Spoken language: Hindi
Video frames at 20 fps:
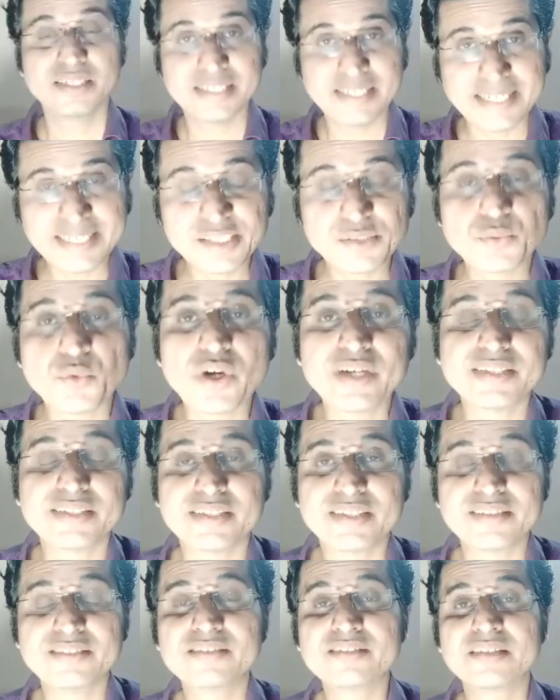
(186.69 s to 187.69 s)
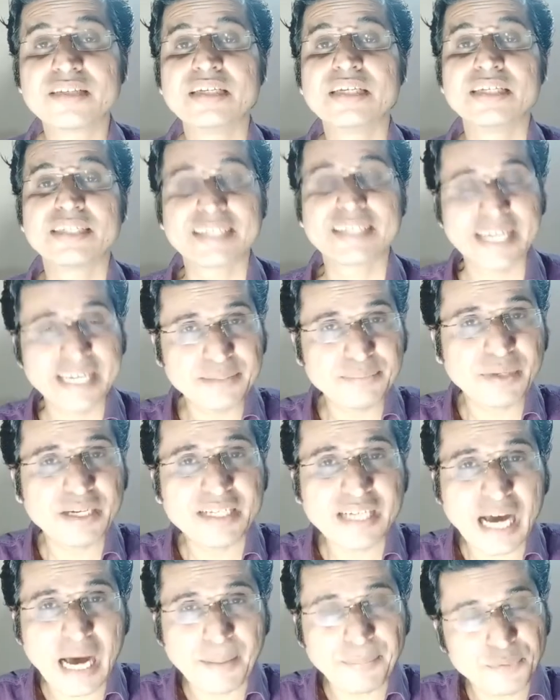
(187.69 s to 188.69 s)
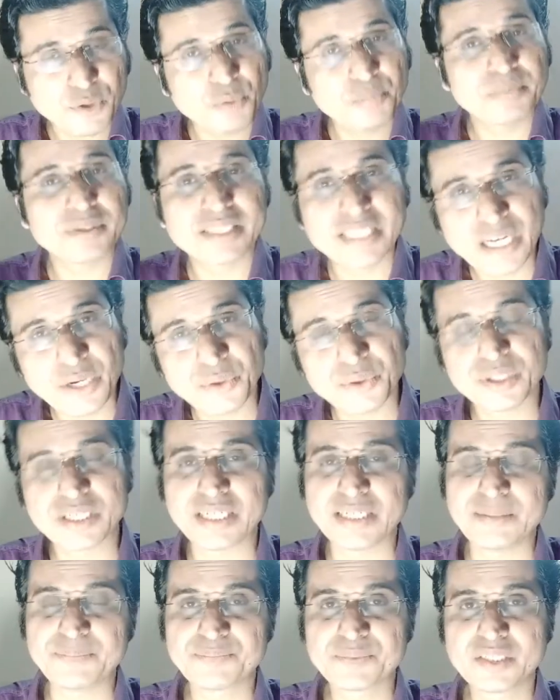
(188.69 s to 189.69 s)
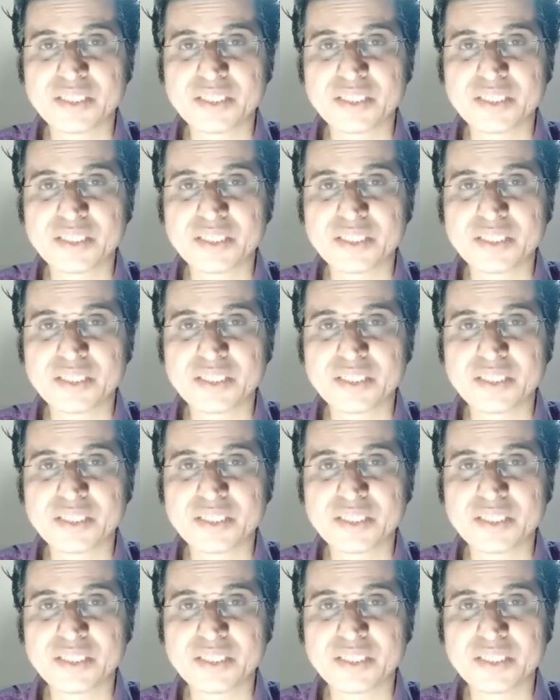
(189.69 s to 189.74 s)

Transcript: नेक्स्ट पॉइंट इज़ कई बार आपको पता होगा